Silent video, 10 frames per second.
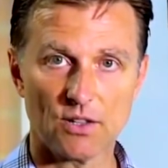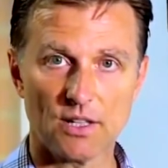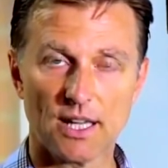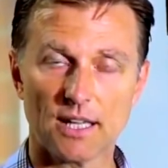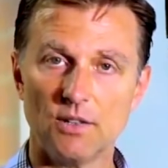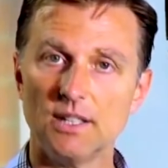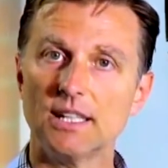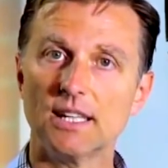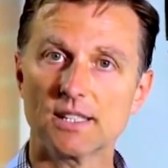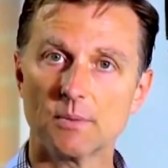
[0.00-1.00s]
Что вам
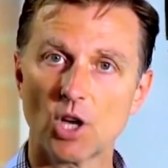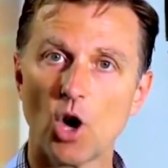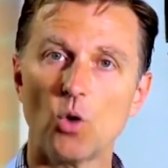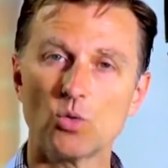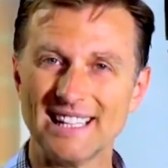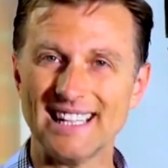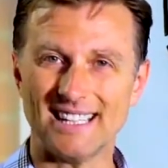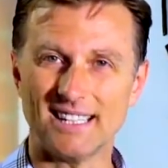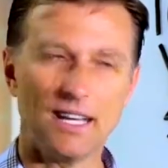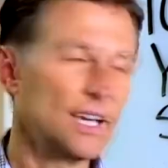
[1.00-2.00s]
нужно, так это
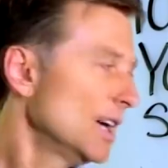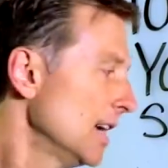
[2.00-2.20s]
холин.